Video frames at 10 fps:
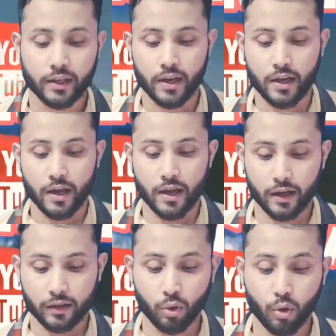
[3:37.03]
कि
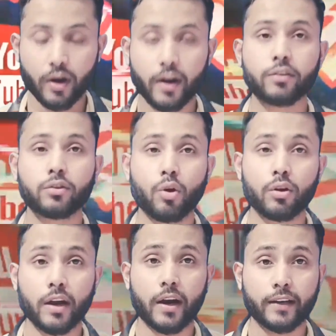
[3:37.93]
दो अगस्त
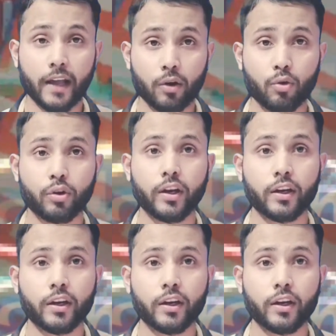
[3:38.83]
दो को